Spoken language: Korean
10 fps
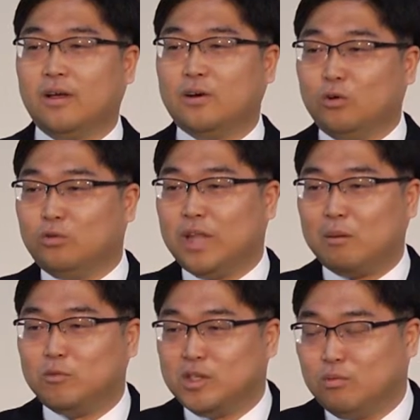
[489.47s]
그것도
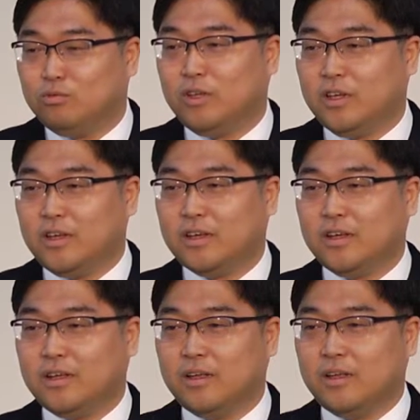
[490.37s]
남자분이
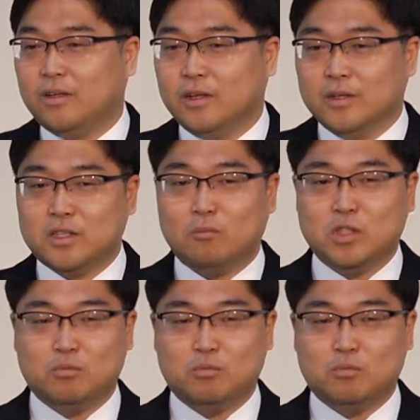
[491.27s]
참